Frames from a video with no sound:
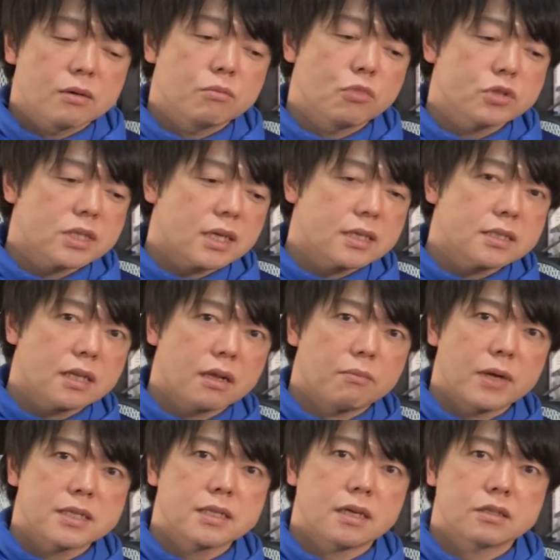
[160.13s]
もしかしたら
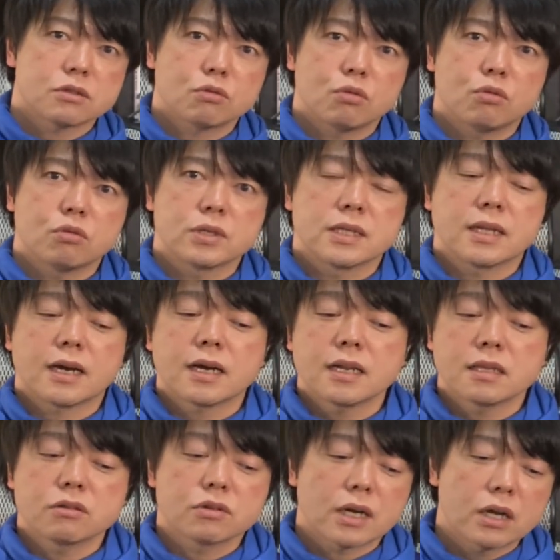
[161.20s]
マザーズの方に流
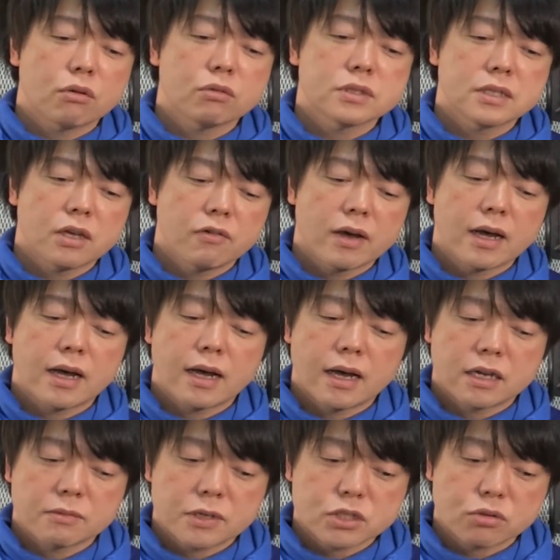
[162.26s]
れている可能性は
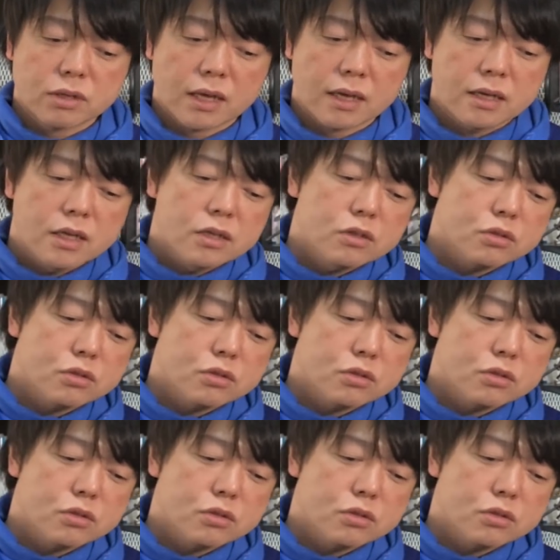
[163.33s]
ありますよね。